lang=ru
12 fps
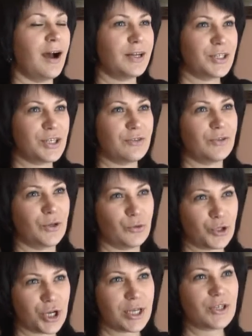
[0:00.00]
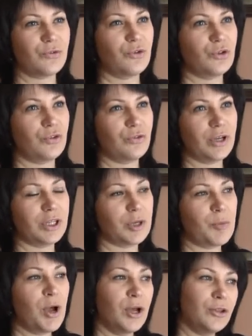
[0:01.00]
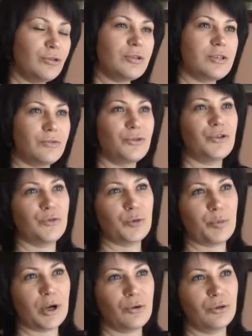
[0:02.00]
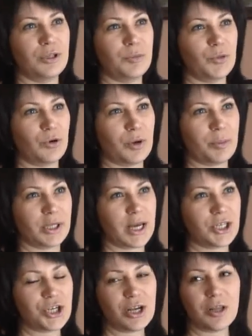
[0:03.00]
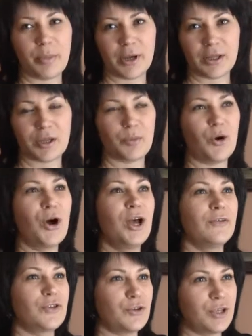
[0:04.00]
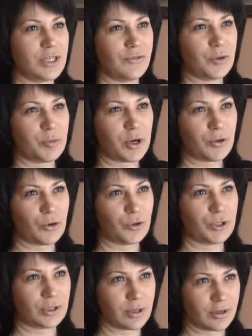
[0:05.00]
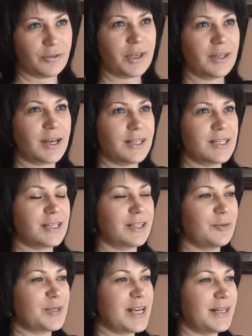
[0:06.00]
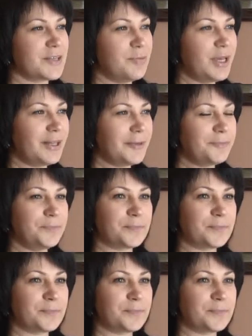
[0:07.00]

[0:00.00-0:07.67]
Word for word: активно участвуют в этом. Но сегодня вот погода немного подкачала, поэтому все действие проходит в киноконцертном зале «Смена».